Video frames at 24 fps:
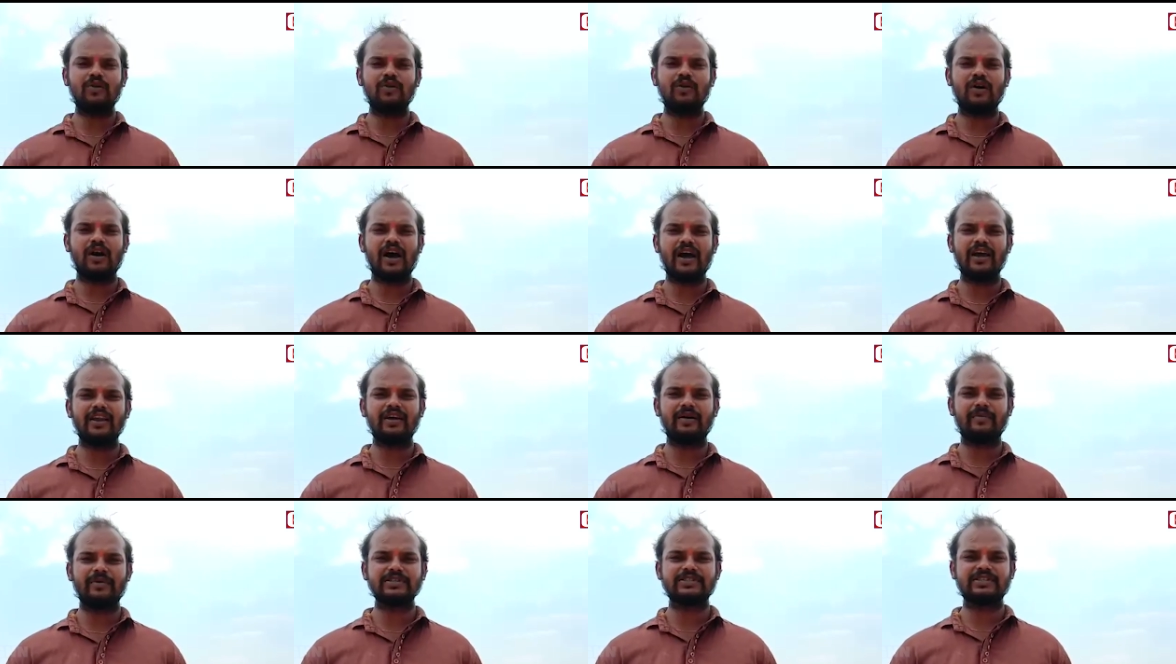హాయ్
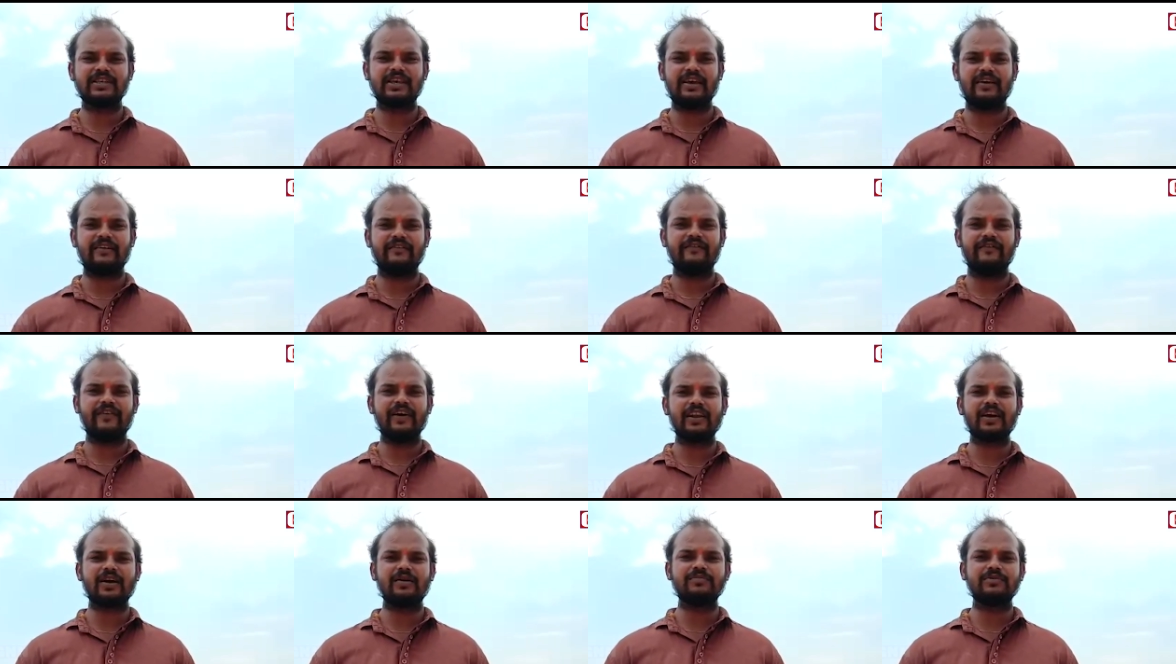నమస్తే
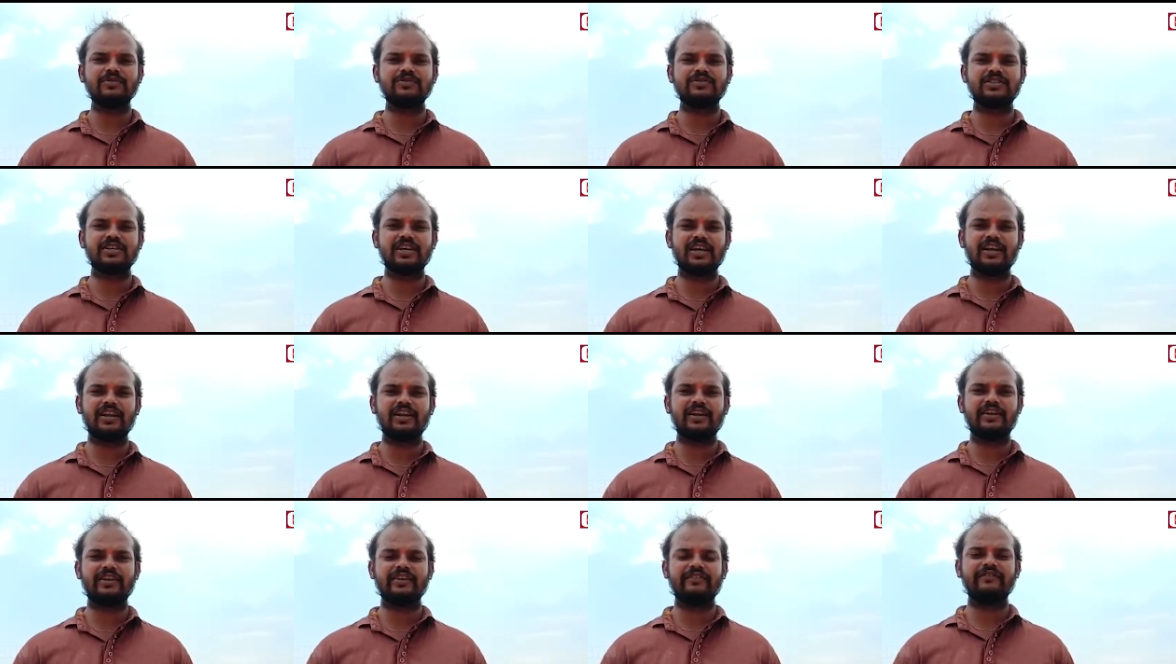వెల్కమ్ టు
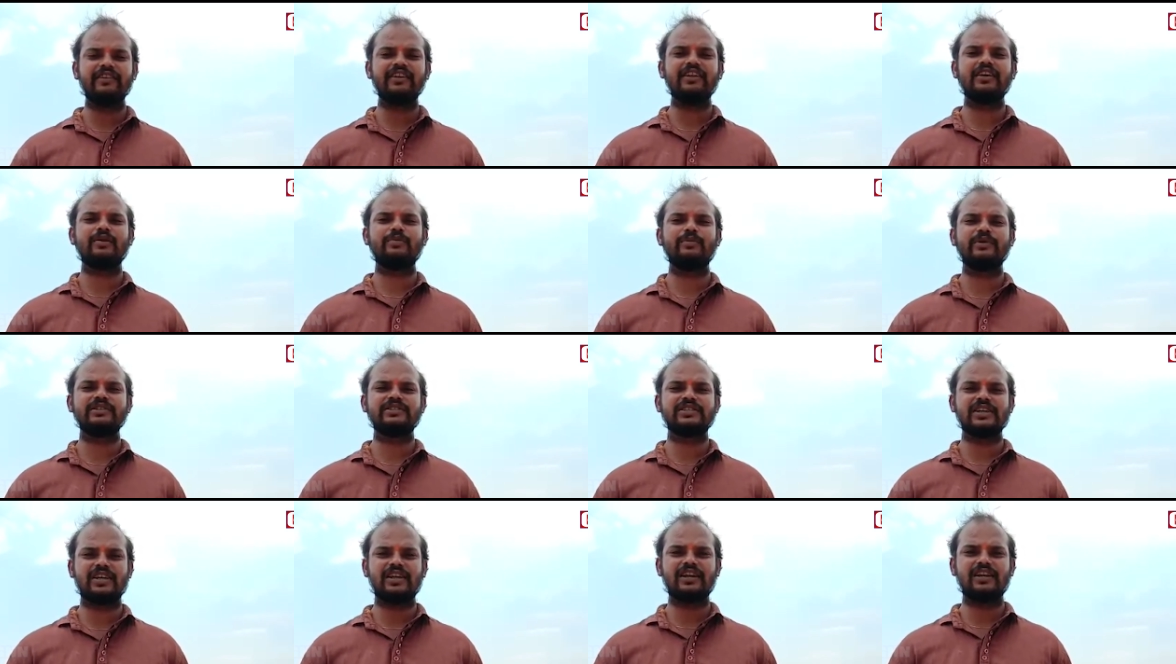జిఎన్ఎన్ టీవీ నేను మీ
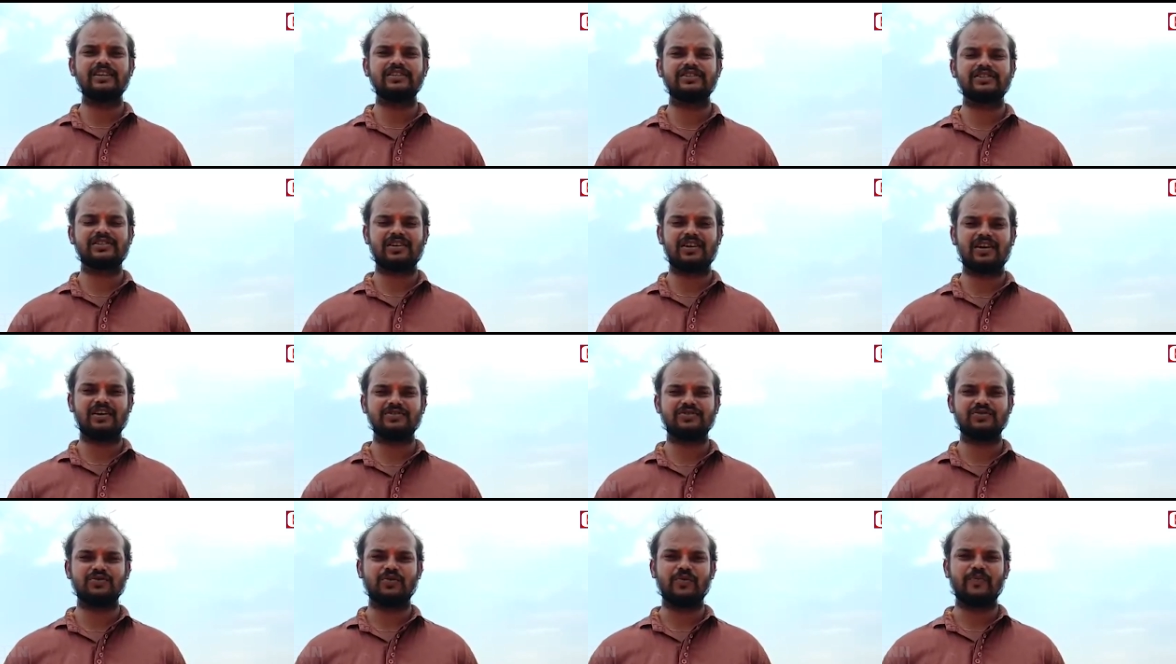జర్నలిస్ట్
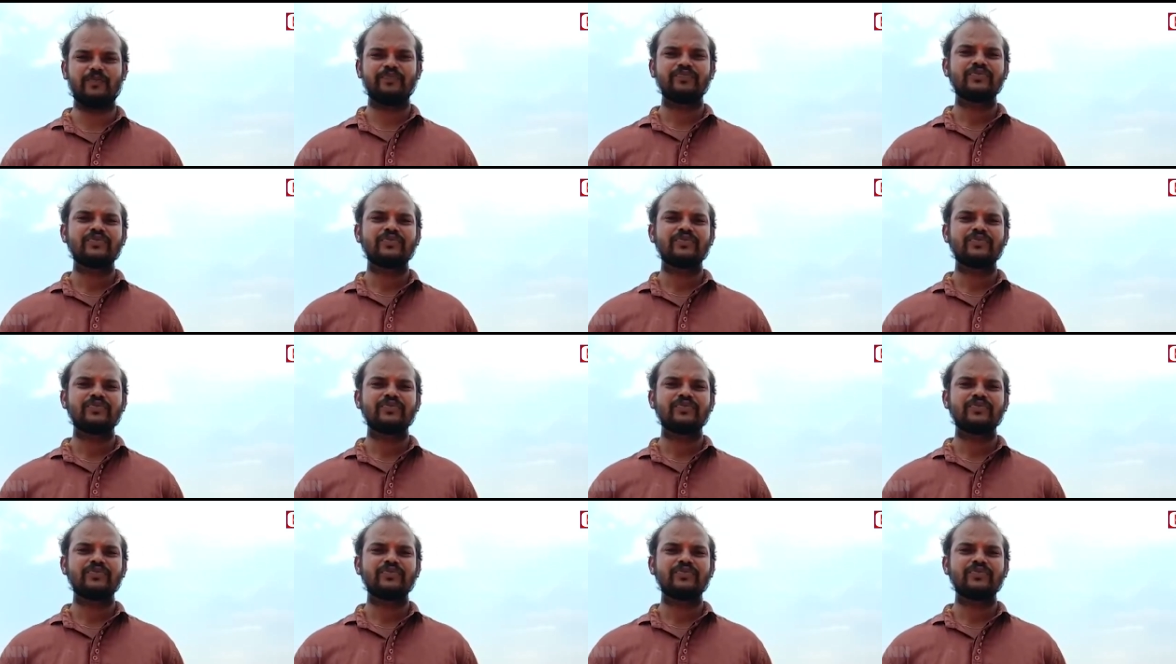రాజు